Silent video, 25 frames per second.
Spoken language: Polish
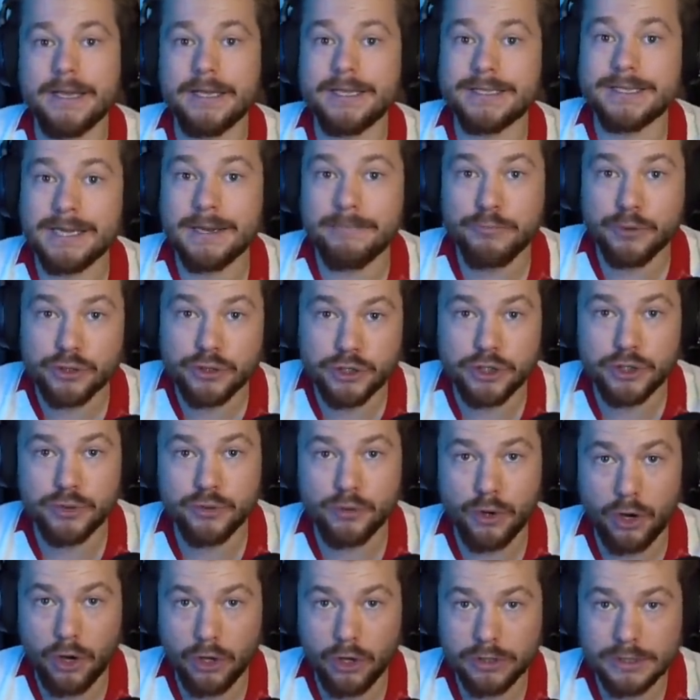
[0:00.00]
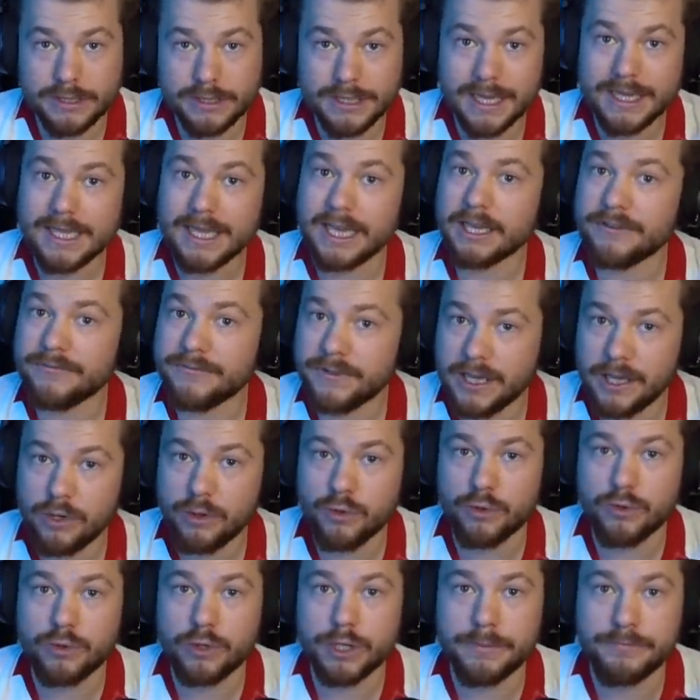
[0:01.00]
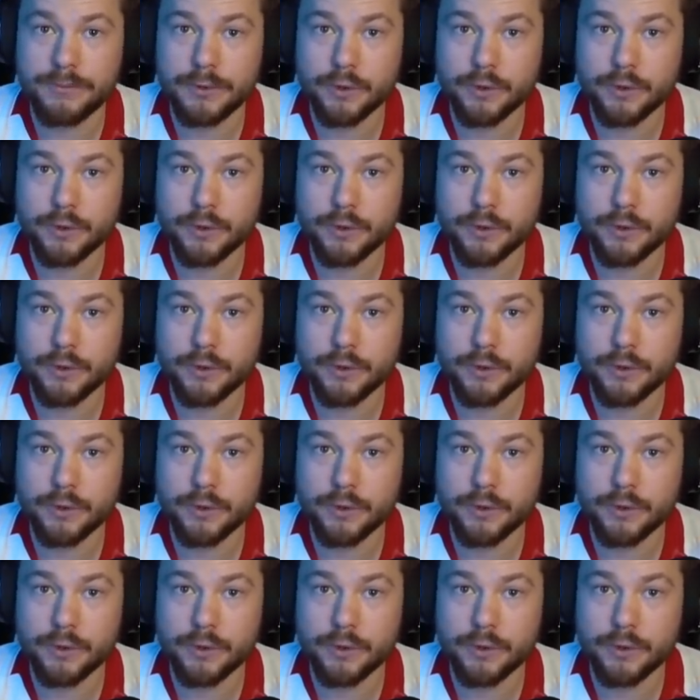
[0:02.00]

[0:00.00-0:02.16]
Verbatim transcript: Zapożyczył on, tak jak wielu